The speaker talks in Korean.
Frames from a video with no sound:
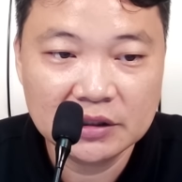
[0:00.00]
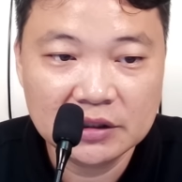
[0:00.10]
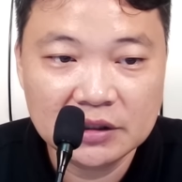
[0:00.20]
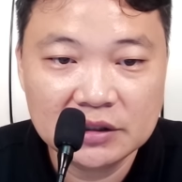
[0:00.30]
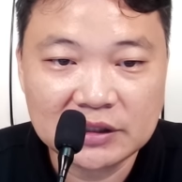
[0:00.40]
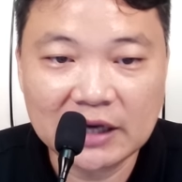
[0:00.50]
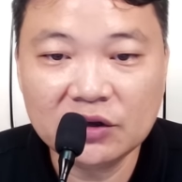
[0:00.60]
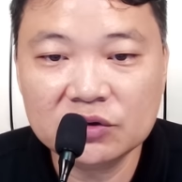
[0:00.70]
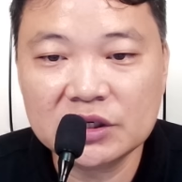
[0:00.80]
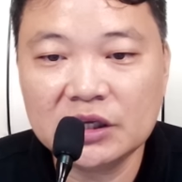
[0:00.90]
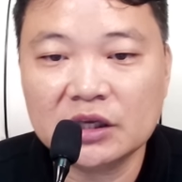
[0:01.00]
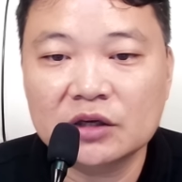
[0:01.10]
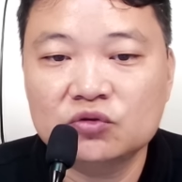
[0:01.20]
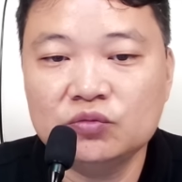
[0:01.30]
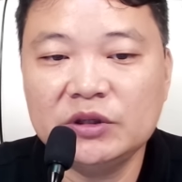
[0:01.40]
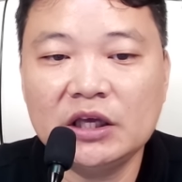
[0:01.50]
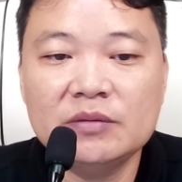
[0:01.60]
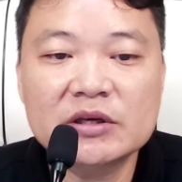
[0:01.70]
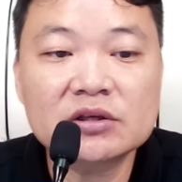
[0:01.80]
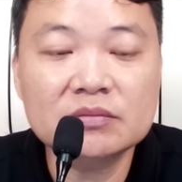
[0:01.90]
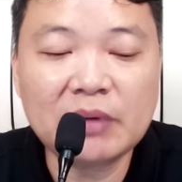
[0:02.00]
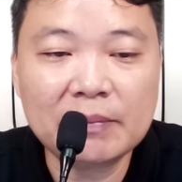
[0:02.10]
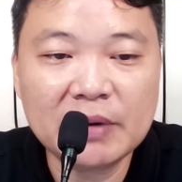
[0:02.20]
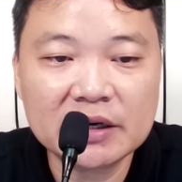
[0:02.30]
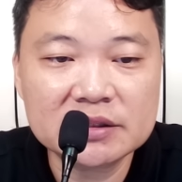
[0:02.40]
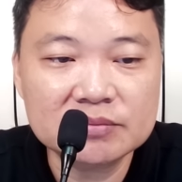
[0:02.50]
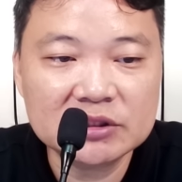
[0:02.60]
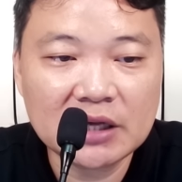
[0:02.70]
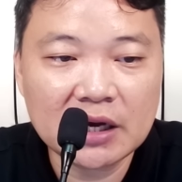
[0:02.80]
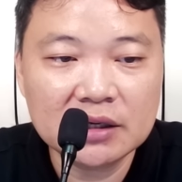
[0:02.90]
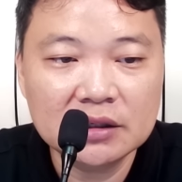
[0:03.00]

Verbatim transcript: 당연히 국민의힘에서는 반발했습니다.